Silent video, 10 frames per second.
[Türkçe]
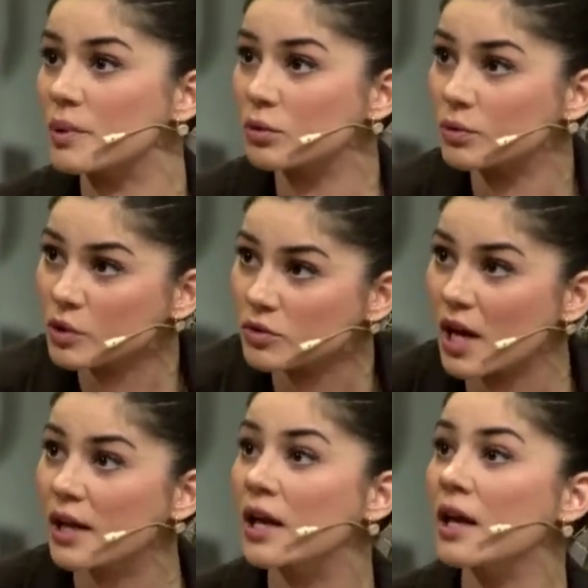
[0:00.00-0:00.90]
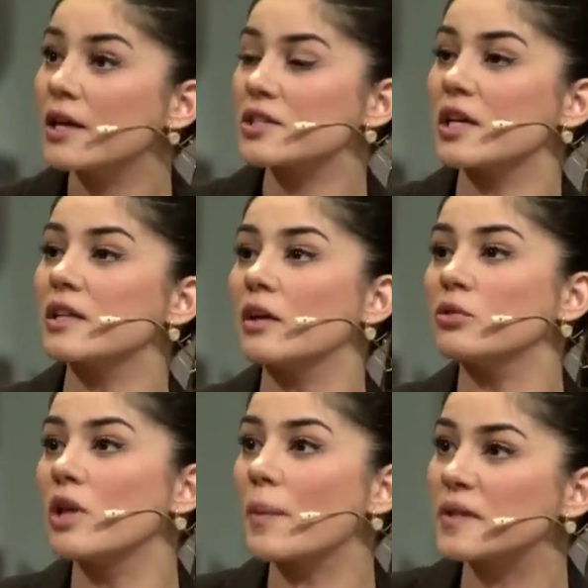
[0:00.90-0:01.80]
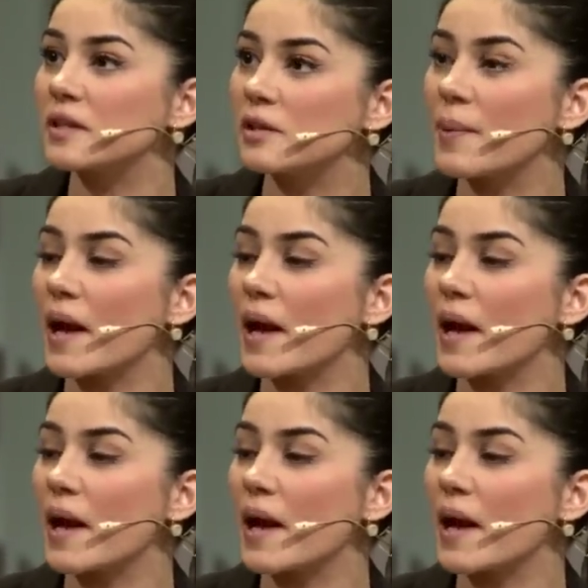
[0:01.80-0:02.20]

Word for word: ben onu bir güzel şeyden dolaptan alıp